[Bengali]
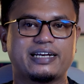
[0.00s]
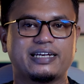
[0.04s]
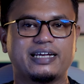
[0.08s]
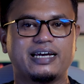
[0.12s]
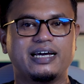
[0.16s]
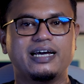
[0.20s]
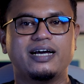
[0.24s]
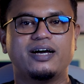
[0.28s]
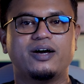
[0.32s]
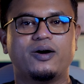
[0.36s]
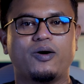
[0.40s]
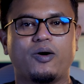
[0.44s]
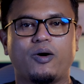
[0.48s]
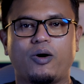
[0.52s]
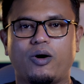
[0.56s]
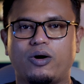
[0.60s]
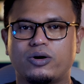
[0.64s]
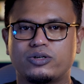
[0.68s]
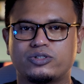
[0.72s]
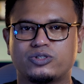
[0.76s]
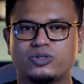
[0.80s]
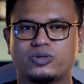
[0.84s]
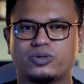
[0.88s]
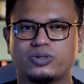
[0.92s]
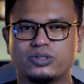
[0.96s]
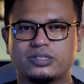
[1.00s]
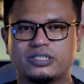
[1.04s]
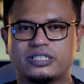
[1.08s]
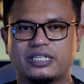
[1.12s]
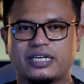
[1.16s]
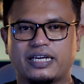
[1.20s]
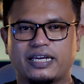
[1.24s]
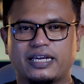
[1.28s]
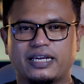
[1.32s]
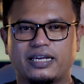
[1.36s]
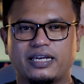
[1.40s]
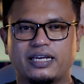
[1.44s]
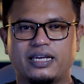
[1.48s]
একটা অংশ হচ্ছে
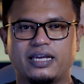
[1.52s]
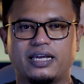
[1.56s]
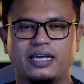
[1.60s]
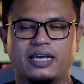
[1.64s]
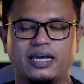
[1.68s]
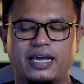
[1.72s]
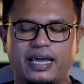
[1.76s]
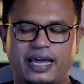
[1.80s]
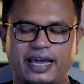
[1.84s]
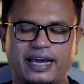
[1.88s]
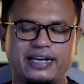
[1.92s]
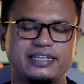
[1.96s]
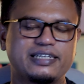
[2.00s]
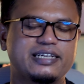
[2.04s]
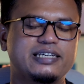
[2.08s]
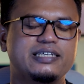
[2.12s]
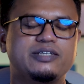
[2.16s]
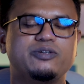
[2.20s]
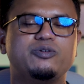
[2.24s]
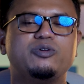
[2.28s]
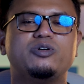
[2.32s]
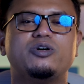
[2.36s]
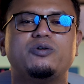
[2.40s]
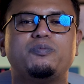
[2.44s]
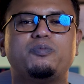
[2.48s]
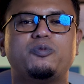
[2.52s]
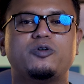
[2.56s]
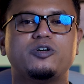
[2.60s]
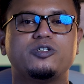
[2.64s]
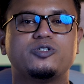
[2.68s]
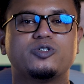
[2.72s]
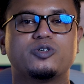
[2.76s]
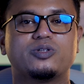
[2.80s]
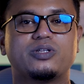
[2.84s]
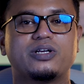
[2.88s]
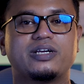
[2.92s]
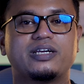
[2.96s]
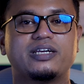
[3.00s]
একটা ইউনিয়ন
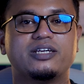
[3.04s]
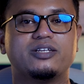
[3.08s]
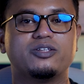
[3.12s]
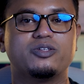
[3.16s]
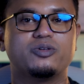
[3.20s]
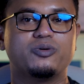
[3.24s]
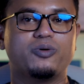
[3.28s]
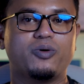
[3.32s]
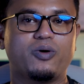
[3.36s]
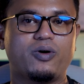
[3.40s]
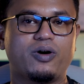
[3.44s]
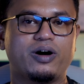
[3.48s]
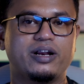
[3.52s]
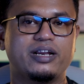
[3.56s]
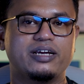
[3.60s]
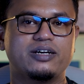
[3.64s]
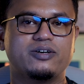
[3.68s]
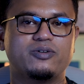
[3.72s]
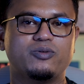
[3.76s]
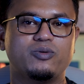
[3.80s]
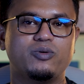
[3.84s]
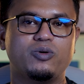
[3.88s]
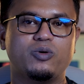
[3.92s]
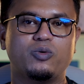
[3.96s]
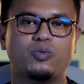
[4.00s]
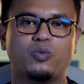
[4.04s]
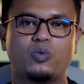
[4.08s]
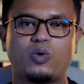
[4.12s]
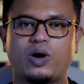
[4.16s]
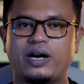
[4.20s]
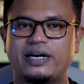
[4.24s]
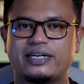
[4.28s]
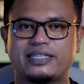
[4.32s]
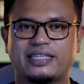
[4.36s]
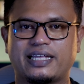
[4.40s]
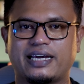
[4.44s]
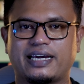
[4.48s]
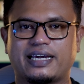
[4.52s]
পরিষদে কিন্তু অনেকগুলো
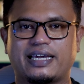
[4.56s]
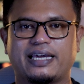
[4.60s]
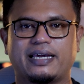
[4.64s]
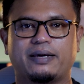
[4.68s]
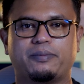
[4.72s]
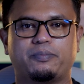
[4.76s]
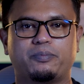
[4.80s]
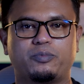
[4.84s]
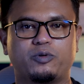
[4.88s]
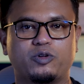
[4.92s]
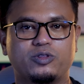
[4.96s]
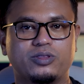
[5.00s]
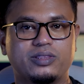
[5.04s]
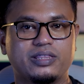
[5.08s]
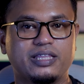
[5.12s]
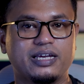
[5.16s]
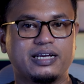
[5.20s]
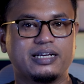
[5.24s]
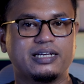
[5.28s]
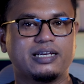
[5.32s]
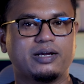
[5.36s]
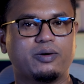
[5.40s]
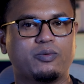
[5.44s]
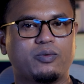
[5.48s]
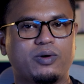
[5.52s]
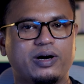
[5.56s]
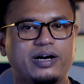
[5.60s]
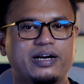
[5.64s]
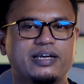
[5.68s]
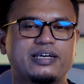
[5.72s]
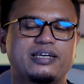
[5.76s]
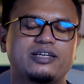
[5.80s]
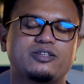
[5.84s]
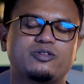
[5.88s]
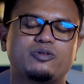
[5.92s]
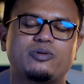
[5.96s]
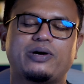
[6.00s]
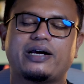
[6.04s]
ওয়ার্ড থাকে প্রত্যেকটা ওয়ার্ডে
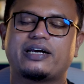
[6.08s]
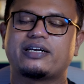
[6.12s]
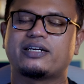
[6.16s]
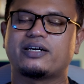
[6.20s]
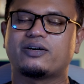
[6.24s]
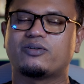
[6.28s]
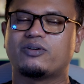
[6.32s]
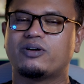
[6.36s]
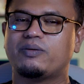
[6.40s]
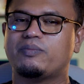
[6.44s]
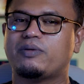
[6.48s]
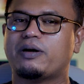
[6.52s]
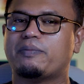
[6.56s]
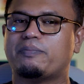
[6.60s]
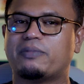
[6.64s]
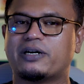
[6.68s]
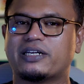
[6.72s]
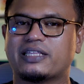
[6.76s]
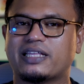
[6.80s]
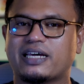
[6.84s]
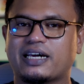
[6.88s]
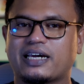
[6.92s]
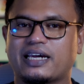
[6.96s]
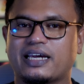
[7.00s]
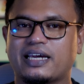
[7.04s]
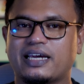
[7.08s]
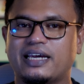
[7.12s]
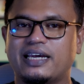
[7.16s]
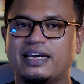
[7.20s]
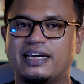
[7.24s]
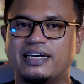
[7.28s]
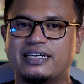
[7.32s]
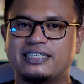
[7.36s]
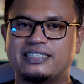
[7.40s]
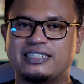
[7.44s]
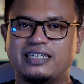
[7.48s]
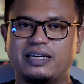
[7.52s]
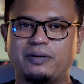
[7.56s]
কিন্তু একটা করে মেম্বার থাকে
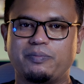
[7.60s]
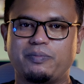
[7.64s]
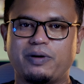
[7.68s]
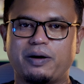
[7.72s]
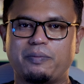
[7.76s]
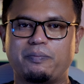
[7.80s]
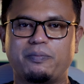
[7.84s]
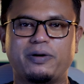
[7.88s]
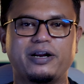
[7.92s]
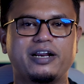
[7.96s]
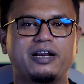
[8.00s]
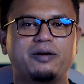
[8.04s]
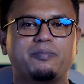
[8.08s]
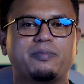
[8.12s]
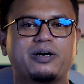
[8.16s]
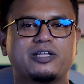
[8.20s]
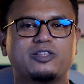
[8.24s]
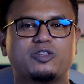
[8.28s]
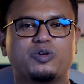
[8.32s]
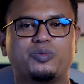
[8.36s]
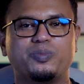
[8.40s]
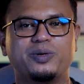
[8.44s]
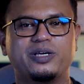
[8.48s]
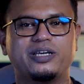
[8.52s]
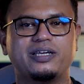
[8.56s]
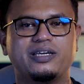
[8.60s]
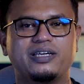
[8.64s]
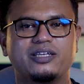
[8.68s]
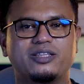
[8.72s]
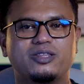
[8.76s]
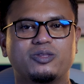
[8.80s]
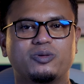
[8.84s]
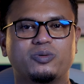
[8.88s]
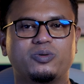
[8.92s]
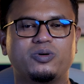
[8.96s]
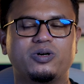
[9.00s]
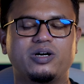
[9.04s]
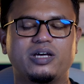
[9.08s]
সেই মেম্বারের মাধ্যমেই
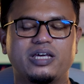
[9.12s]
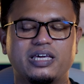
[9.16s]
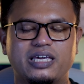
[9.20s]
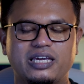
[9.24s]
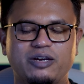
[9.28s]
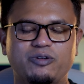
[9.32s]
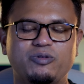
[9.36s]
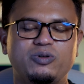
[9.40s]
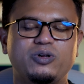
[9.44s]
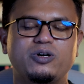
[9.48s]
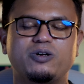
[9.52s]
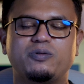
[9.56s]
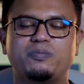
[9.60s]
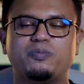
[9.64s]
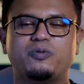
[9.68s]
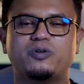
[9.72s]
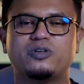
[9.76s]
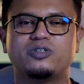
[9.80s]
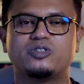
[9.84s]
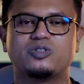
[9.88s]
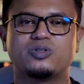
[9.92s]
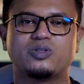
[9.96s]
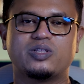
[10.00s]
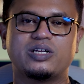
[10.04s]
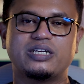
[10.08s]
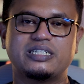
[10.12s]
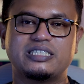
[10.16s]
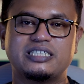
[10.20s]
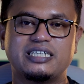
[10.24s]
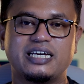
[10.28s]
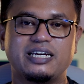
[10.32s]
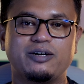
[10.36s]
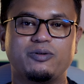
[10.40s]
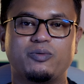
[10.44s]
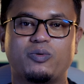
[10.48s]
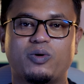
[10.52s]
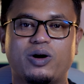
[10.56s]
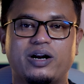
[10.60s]
কিন্তু ইউনিয়ন পরিষদের
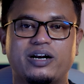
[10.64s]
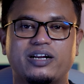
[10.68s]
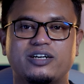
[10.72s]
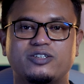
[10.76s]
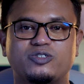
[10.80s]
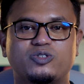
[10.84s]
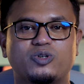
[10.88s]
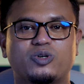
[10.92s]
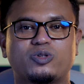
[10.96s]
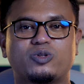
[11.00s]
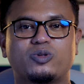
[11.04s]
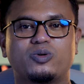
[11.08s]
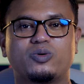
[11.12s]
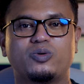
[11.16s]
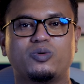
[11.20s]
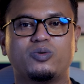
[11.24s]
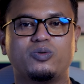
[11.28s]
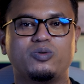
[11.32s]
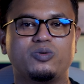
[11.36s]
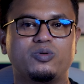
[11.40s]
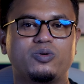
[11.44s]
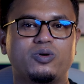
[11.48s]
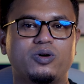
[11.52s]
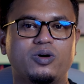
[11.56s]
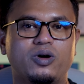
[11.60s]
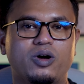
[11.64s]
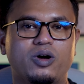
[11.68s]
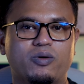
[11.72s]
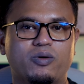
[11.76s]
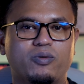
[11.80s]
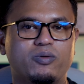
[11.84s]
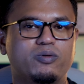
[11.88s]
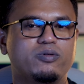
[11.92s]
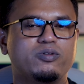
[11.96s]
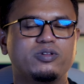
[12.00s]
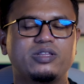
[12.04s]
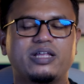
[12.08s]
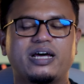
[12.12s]
সেই ওয়ার্ডের যতগুলো
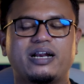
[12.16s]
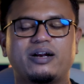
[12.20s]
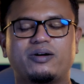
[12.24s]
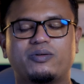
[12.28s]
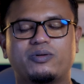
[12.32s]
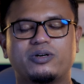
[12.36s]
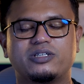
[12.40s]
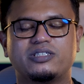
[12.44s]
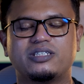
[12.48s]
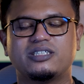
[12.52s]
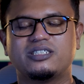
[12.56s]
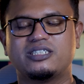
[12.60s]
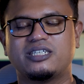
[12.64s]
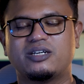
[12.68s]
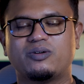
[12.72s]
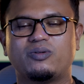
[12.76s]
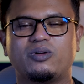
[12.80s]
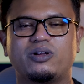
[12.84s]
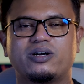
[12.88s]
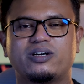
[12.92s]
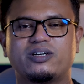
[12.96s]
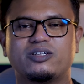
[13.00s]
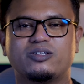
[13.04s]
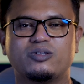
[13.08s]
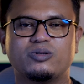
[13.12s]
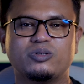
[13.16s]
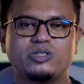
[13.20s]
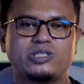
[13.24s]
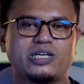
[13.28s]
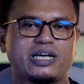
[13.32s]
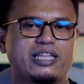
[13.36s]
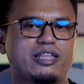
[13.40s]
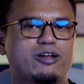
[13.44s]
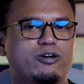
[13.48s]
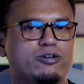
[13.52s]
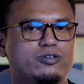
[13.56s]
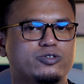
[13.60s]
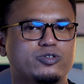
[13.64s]
অনুদান রয়েছে সেগুলো কিন্তু
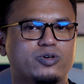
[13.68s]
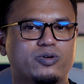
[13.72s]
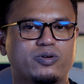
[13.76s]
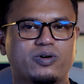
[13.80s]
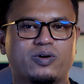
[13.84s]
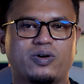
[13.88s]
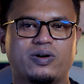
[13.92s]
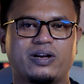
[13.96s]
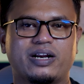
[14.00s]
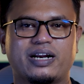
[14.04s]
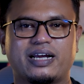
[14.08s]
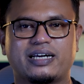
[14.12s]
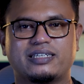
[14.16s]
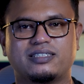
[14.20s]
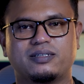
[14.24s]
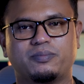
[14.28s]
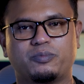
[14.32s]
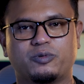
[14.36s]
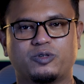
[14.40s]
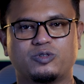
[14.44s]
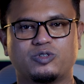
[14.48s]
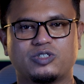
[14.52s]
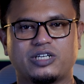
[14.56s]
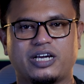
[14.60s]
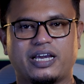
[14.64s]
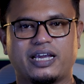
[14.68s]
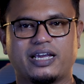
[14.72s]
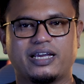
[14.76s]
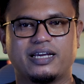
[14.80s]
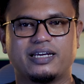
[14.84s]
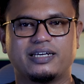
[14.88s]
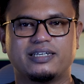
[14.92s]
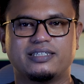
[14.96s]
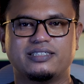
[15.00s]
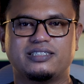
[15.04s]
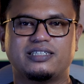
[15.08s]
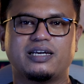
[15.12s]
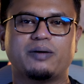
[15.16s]
সাধারণ জনগণের কাছে পৌঁছায়
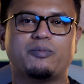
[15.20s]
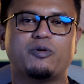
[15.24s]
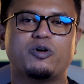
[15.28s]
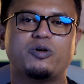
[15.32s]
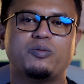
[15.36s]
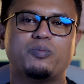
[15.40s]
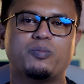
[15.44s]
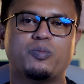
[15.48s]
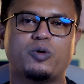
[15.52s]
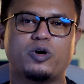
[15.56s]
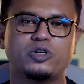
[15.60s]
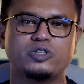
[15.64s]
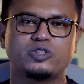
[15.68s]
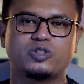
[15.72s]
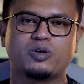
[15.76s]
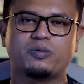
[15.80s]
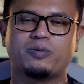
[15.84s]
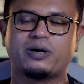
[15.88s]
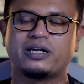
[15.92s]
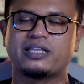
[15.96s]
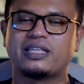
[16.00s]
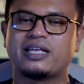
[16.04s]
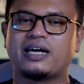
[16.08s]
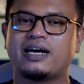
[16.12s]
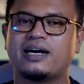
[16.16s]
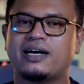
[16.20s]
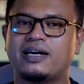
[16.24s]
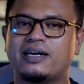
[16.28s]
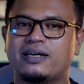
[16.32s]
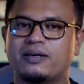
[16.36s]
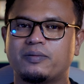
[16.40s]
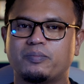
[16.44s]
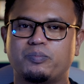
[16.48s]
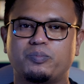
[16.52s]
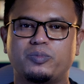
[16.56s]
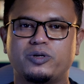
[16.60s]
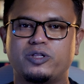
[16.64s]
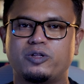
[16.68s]
যেমন বয়স্ক ভাতা
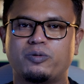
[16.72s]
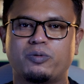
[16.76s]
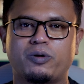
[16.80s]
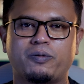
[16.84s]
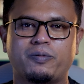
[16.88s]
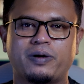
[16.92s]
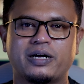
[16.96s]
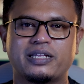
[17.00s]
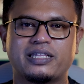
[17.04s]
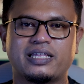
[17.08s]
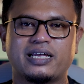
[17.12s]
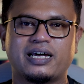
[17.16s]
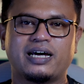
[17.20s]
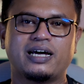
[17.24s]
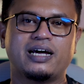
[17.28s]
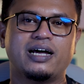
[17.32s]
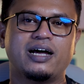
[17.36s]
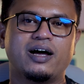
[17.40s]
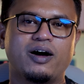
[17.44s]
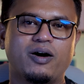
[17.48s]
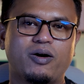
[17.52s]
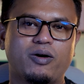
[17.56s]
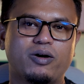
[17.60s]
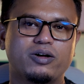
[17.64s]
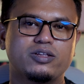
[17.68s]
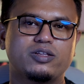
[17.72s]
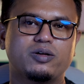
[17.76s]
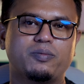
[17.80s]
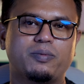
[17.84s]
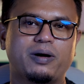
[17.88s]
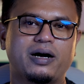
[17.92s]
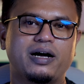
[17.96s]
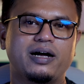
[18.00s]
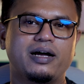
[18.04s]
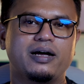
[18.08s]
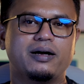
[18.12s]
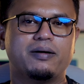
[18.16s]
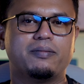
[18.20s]
বিধবা ভাতা
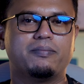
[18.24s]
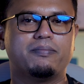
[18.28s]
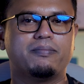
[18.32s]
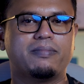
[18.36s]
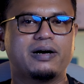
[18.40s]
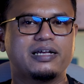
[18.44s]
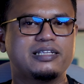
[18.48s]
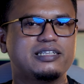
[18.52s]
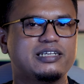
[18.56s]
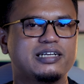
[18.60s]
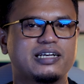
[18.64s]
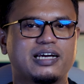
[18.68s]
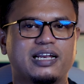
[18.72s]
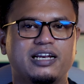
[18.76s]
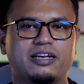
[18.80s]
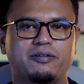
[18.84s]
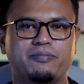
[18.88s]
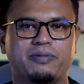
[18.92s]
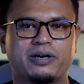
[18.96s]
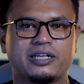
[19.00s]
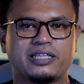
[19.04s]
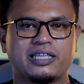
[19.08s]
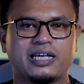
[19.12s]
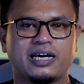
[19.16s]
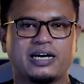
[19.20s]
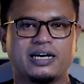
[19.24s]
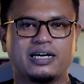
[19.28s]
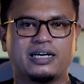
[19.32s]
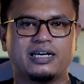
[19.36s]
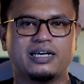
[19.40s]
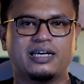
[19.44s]
অথবা মাতৃকালীন ভাতা